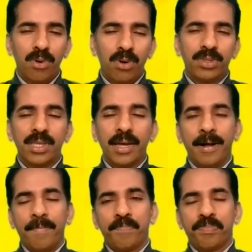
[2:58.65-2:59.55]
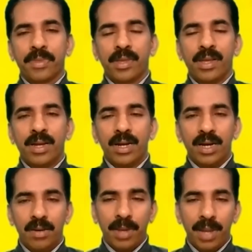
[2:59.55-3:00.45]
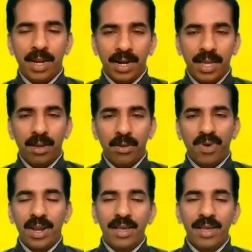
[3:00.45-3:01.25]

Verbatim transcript: లోతుగా అంటే వల